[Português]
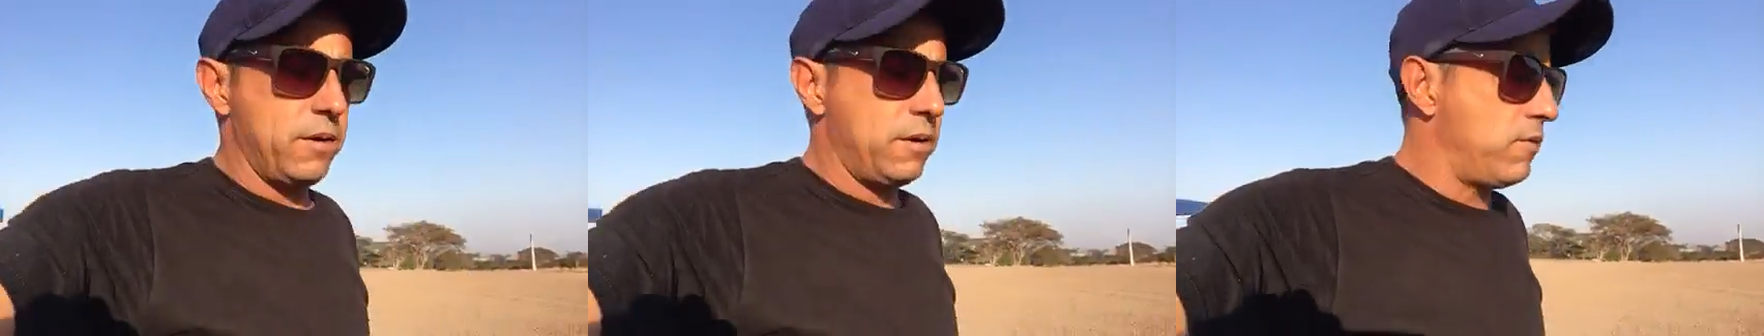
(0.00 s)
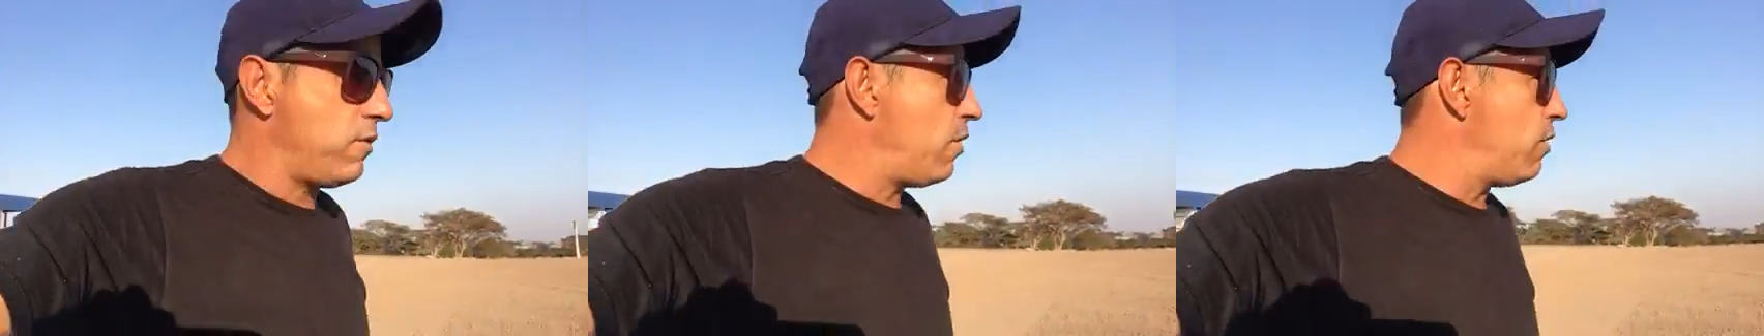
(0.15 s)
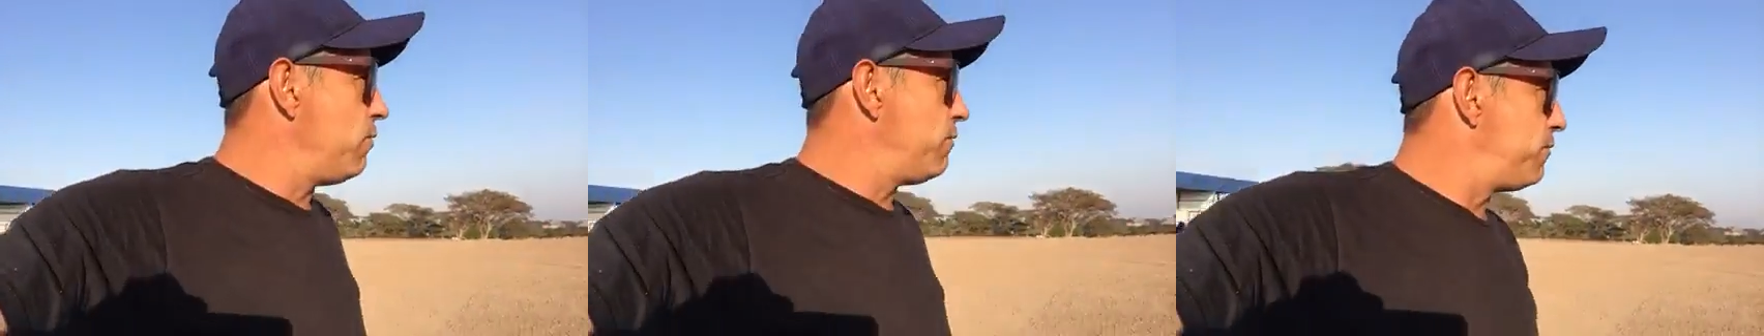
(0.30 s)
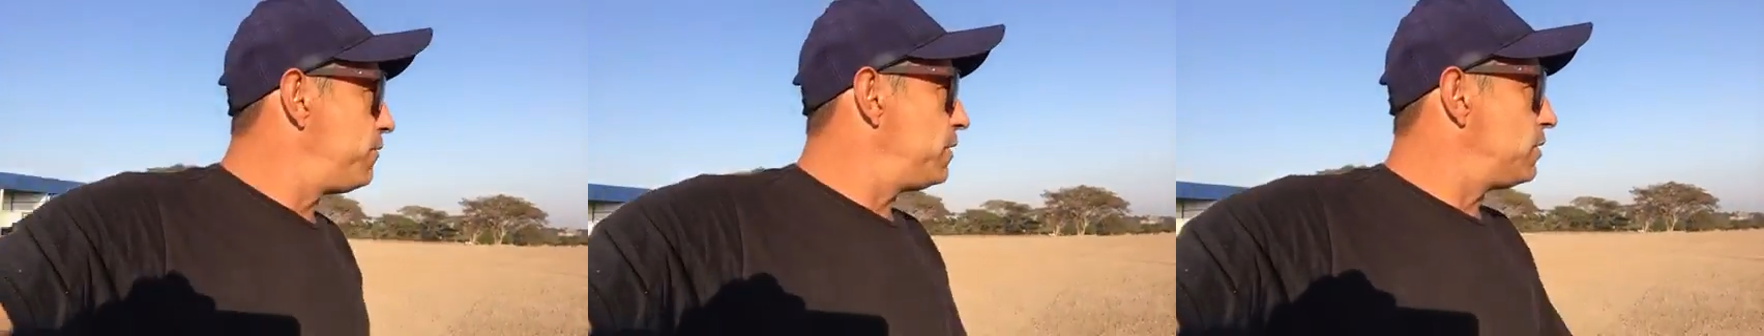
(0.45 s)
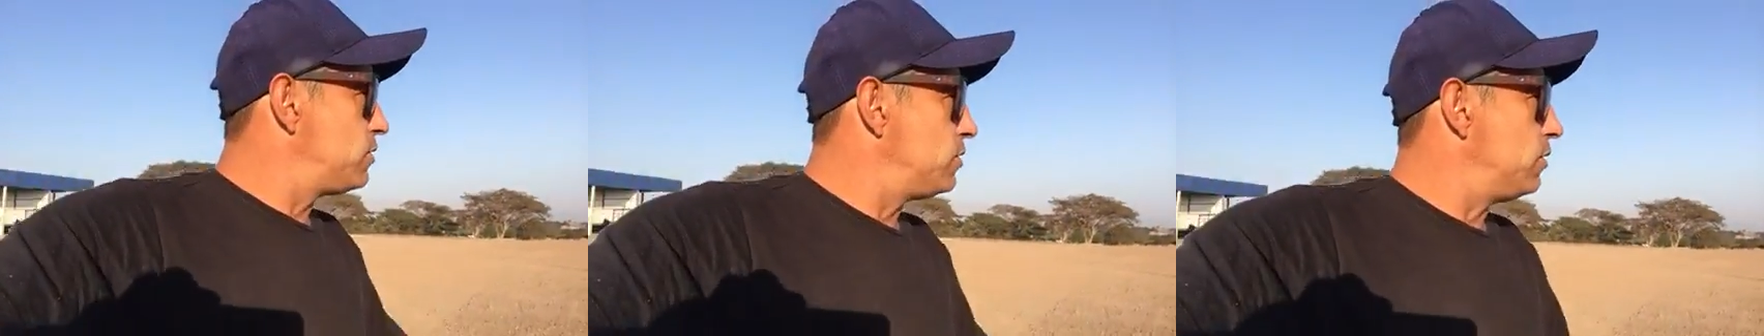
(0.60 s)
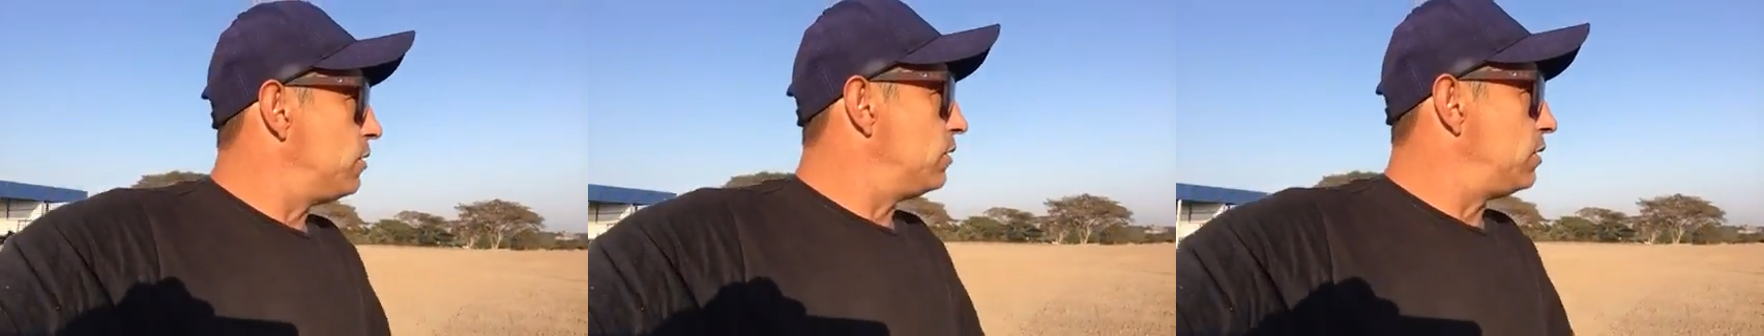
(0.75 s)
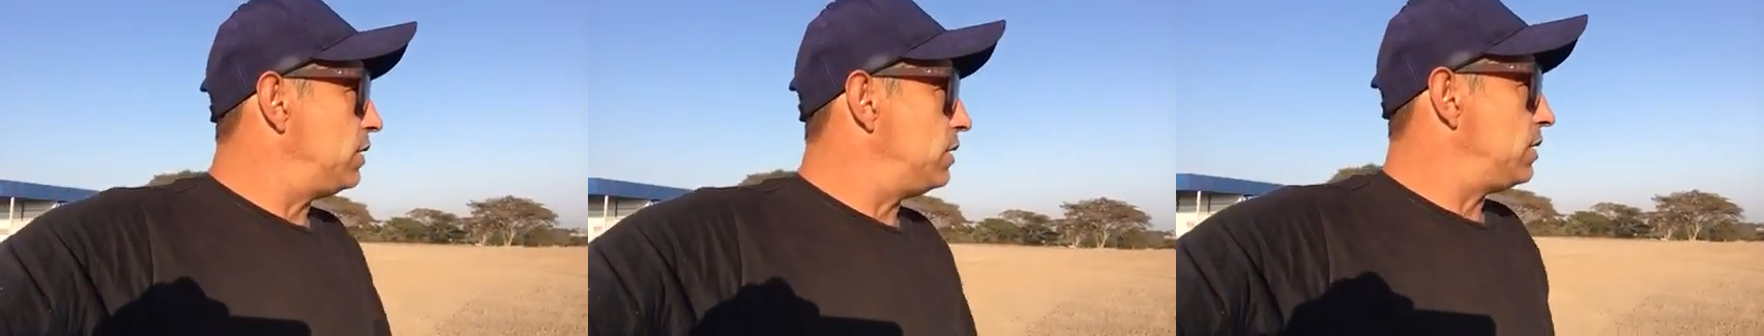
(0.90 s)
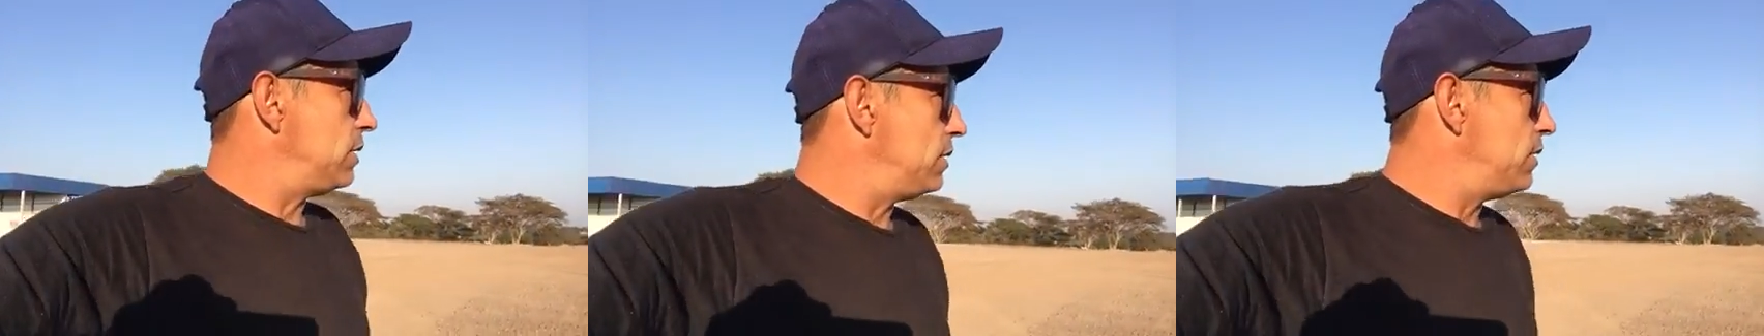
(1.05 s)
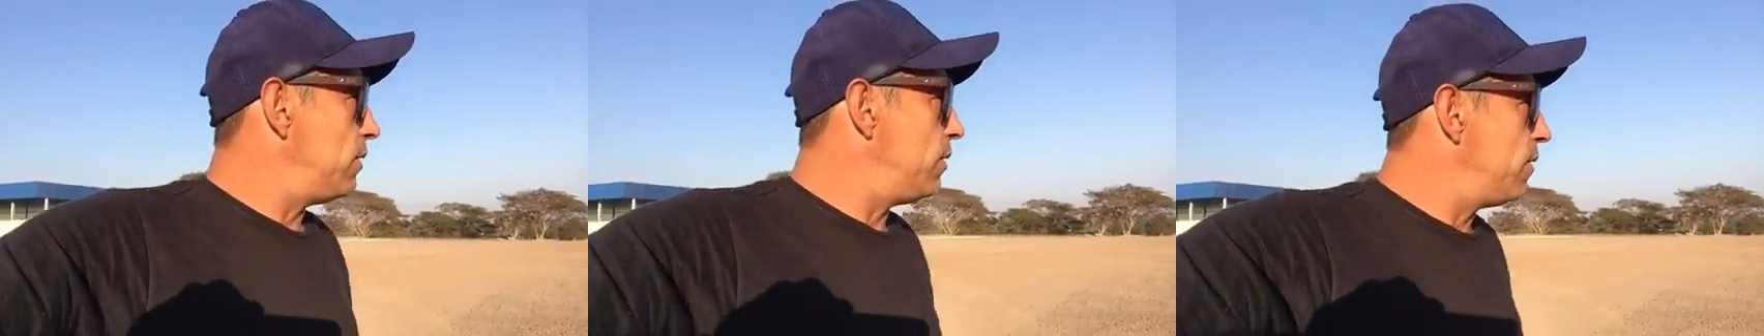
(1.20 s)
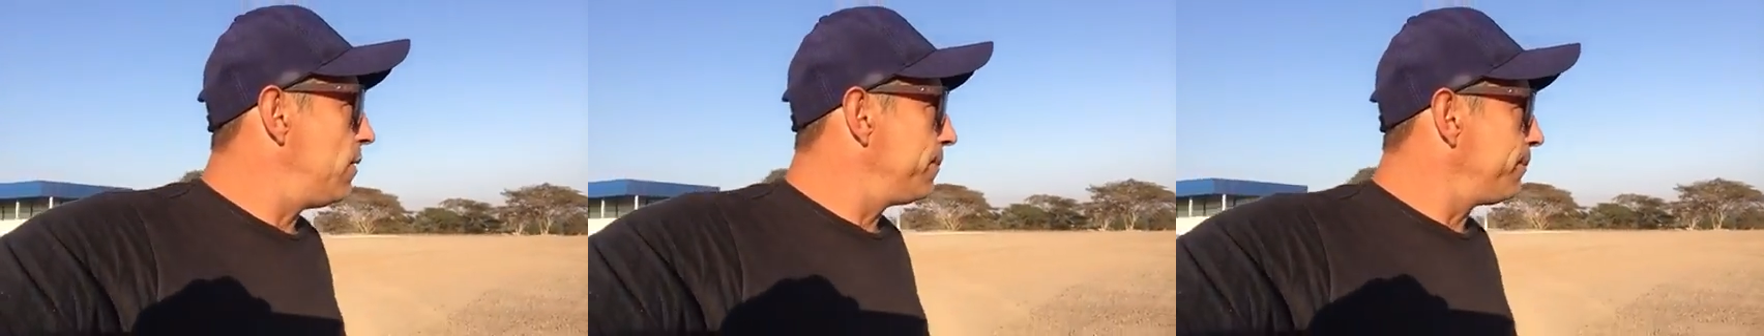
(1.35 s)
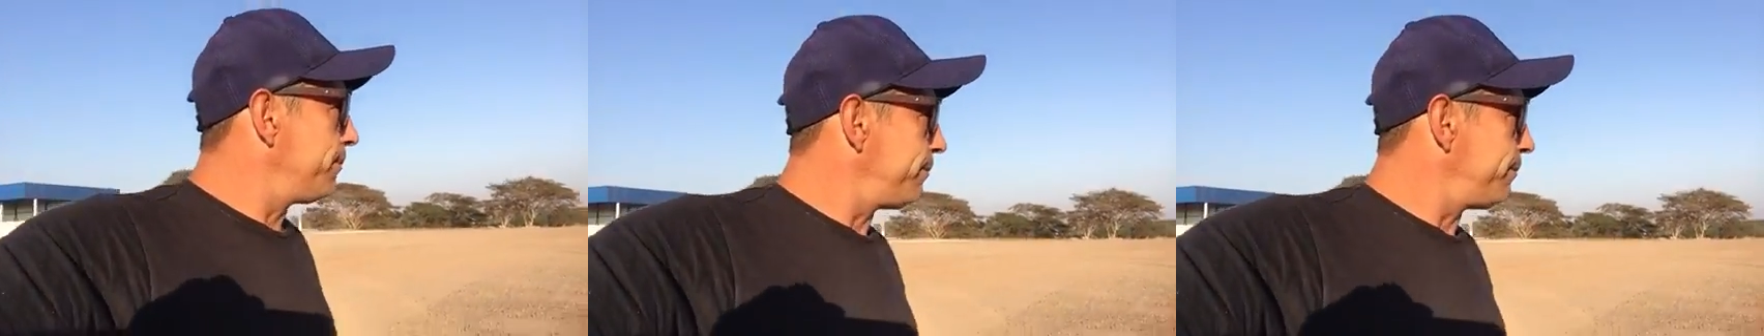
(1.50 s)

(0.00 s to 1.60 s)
igual eu fiz ontem, entendeu?